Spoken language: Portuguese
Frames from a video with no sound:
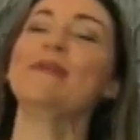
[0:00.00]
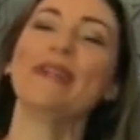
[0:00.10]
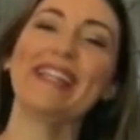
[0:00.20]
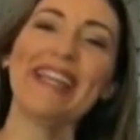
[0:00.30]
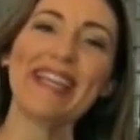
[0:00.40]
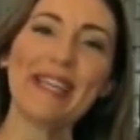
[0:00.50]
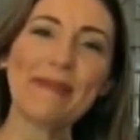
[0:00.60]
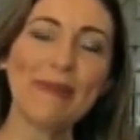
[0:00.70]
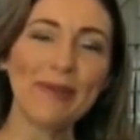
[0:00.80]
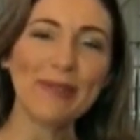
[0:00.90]

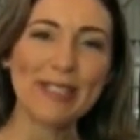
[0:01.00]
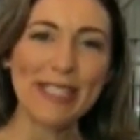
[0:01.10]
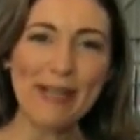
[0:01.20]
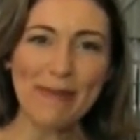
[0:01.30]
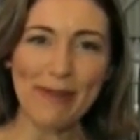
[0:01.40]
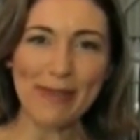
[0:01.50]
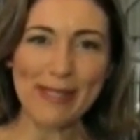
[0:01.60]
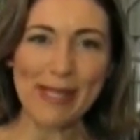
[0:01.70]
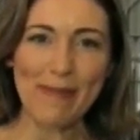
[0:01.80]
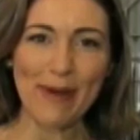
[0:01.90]
Monique. Bom dia para
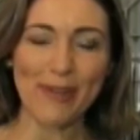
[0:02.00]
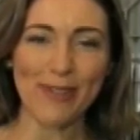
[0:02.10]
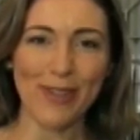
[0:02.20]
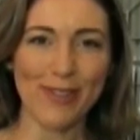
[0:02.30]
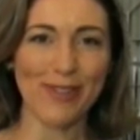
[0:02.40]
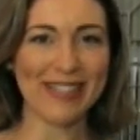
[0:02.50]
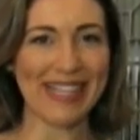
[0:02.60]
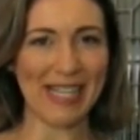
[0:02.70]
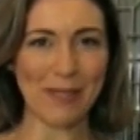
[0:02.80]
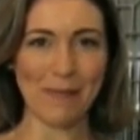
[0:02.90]
você e para os nossos
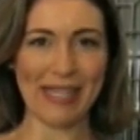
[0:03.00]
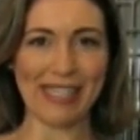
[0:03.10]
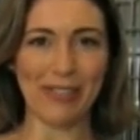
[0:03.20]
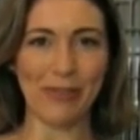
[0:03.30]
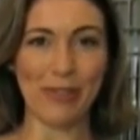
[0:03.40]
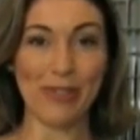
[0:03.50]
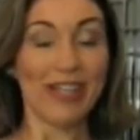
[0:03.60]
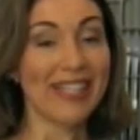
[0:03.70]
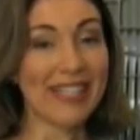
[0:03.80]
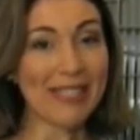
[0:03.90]
telespectadores.
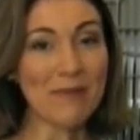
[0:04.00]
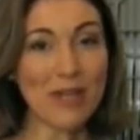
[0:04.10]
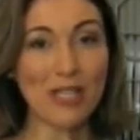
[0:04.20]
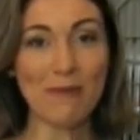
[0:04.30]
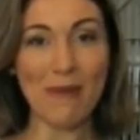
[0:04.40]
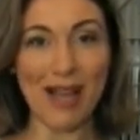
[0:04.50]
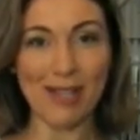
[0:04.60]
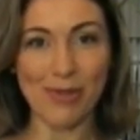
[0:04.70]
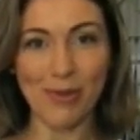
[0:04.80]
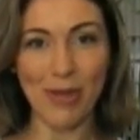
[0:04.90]
Olha, nesse mês de
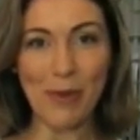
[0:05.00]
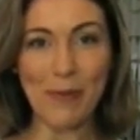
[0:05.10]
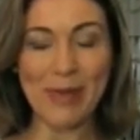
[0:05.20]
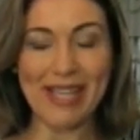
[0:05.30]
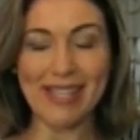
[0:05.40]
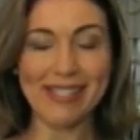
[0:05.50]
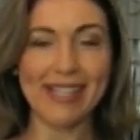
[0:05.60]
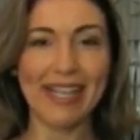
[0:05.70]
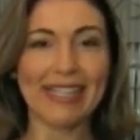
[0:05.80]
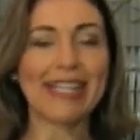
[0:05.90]
março, que é o mês
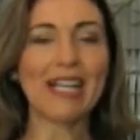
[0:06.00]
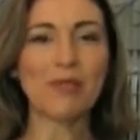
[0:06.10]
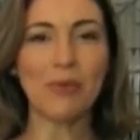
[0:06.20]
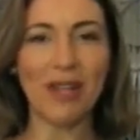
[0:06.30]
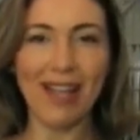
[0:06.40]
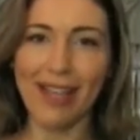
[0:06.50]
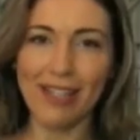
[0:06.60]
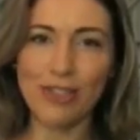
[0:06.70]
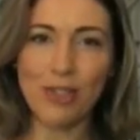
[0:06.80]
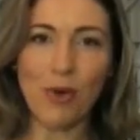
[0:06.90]
das
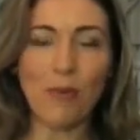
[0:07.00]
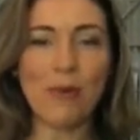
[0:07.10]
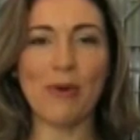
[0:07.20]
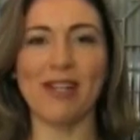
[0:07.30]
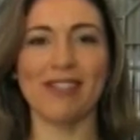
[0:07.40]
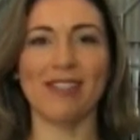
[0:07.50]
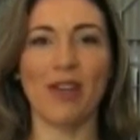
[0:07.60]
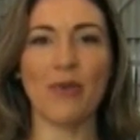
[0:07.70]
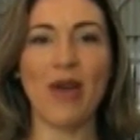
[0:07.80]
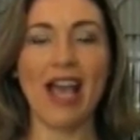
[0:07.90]
mulheres, de
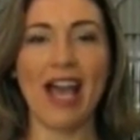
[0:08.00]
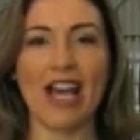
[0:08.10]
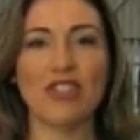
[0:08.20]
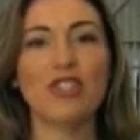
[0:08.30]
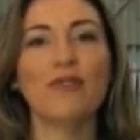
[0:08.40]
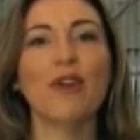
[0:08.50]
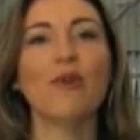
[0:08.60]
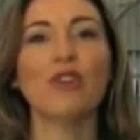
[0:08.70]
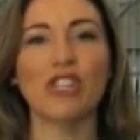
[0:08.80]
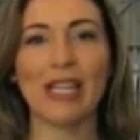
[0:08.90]
comemoração, a gente veio
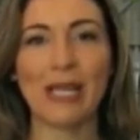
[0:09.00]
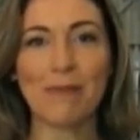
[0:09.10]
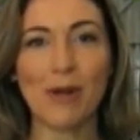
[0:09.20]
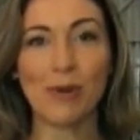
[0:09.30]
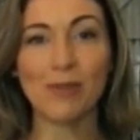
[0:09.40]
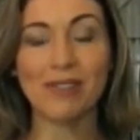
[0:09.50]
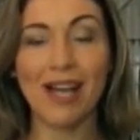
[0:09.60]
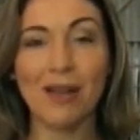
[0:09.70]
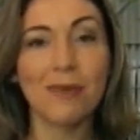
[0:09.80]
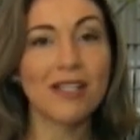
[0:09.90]
hoje aqui para
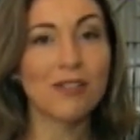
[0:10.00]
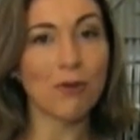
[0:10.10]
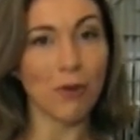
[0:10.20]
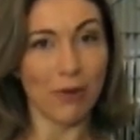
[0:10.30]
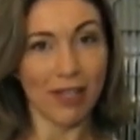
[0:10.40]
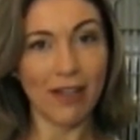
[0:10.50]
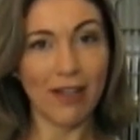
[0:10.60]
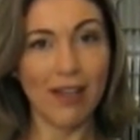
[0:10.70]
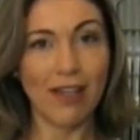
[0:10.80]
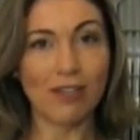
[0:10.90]
contar uma história
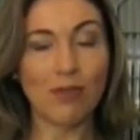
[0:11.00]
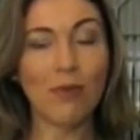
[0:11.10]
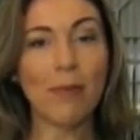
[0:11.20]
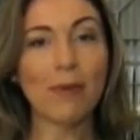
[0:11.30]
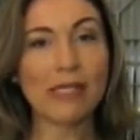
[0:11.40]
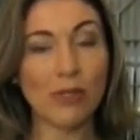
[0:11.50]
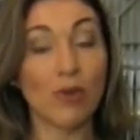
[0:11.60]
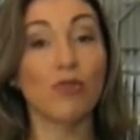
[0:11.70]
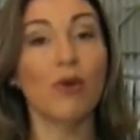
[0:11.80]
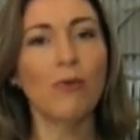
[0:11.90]
de uma
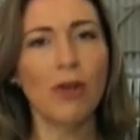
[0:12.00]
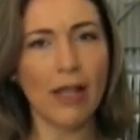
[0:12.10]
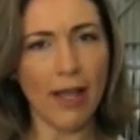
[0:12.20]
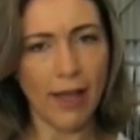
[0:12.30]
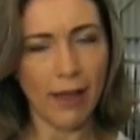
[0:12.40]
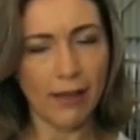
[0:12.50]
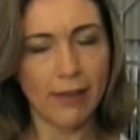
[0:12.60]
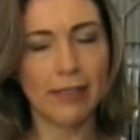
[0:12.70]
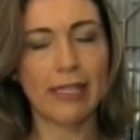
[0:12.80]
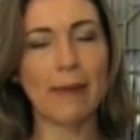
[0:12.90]
pessoa, de uma mulher
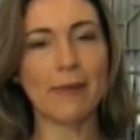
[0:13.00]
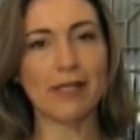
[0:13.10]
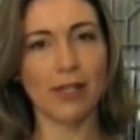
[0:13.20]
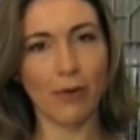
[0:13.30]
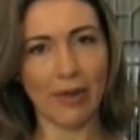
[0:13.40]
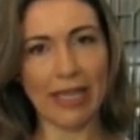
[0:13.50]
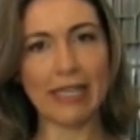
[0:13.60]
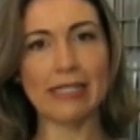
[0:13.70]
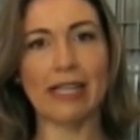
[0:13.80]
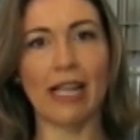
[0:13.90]
né,
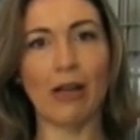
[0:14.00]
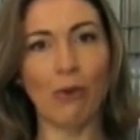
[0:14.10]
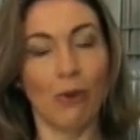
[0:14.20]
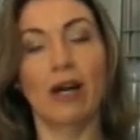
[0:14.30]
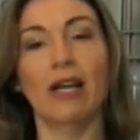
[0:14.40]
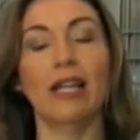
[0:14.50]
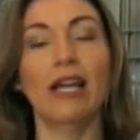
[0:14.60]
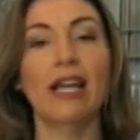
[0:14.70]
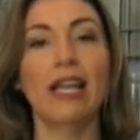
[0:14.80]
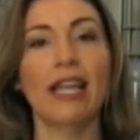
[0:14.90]
maceoense, alagoana,
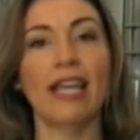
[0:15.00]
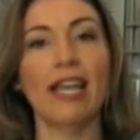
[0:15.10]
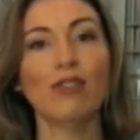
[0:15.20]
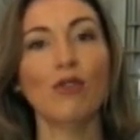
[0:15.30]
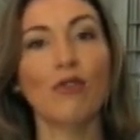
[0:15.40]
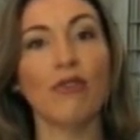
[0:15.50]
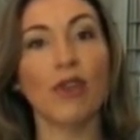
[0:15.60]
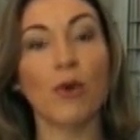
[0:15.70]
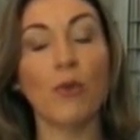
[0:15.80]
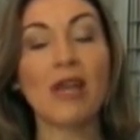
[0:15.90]
que
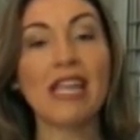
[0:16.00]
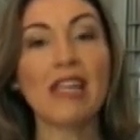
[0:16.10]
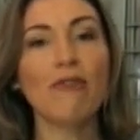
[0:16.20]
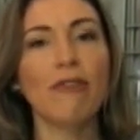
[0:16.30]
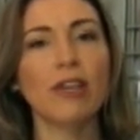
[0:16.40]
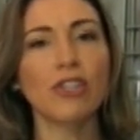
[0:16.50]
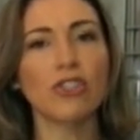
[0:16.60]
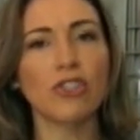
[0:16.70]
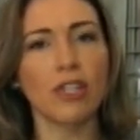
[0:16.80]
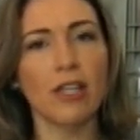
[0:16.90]
resolveu
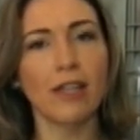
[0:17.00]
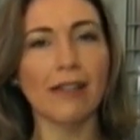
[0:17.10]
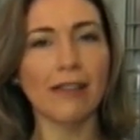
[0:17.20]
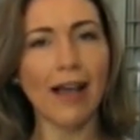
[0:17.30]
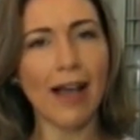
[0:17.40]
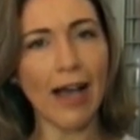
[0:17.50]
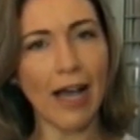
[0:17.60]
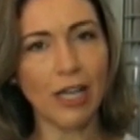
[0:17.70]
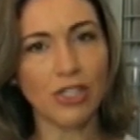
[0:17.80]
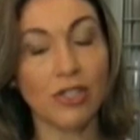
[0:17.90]
investir na
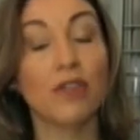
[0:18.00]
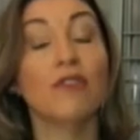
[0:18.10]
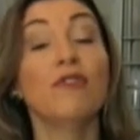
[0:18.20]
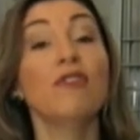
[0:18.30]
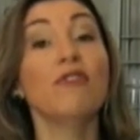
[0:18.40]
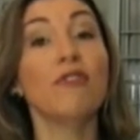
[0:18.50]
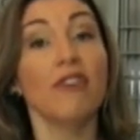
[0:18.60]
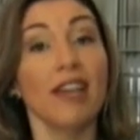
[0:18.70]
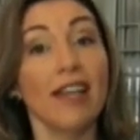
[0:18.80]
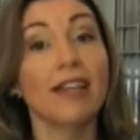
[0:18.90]
arte,
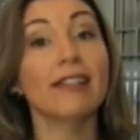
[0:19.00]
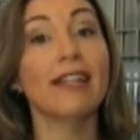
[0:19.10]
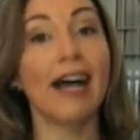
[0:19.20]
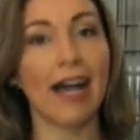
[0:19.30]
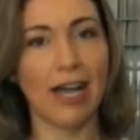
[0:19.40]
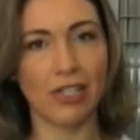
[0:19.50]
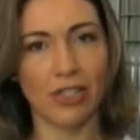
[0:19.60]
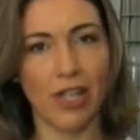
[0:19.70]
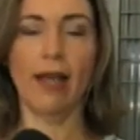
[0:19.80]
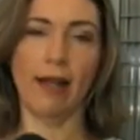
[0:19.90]
viver da
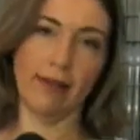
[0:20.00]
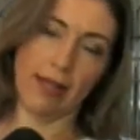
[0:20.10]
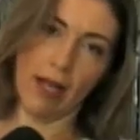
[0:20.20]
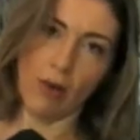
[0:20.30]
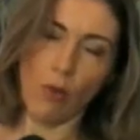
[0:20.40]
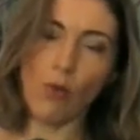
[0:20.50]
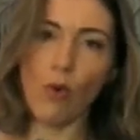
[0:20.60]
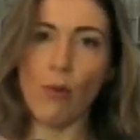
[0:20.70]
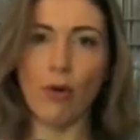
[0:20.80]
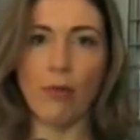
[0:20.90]
arte. Ela está com um
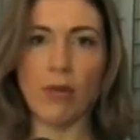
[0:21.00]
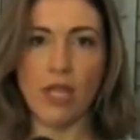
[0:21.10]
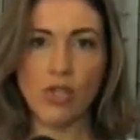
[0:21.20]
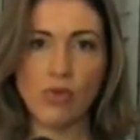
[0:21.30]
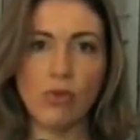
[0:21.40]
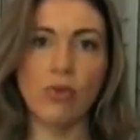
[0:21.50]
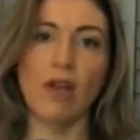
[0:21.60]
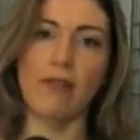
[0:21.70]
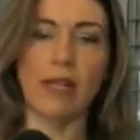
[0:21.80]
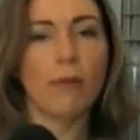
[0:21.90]
compromisso,
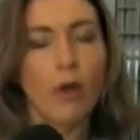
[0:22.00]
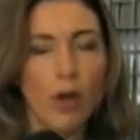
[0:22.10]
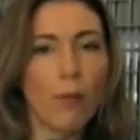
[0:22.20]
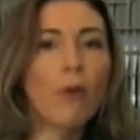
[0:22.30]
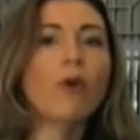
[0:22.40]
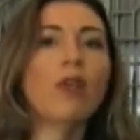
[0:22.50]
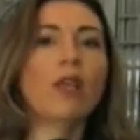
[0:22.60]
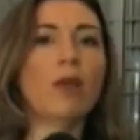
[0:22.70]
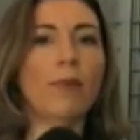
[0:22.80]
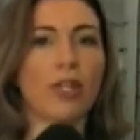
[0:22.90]
vai demorar um
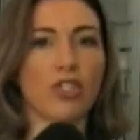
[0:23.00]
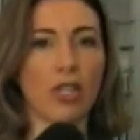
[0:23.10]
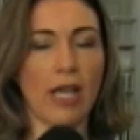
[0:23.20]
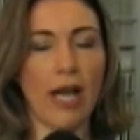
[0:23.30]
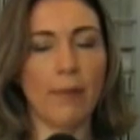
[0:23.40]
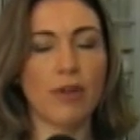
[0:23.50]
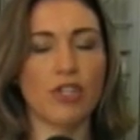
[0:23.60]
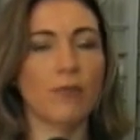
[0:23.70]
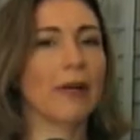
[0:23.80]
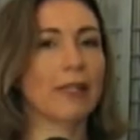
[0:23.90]
pouquinho para chegar, para a
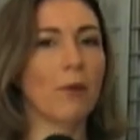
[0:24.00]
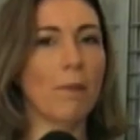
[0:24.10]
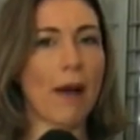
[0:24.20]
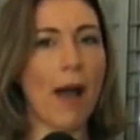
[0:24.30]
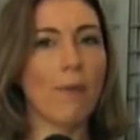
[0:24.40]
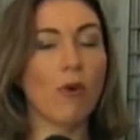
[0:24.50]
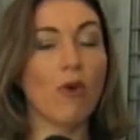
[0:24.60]
gente bater um papo,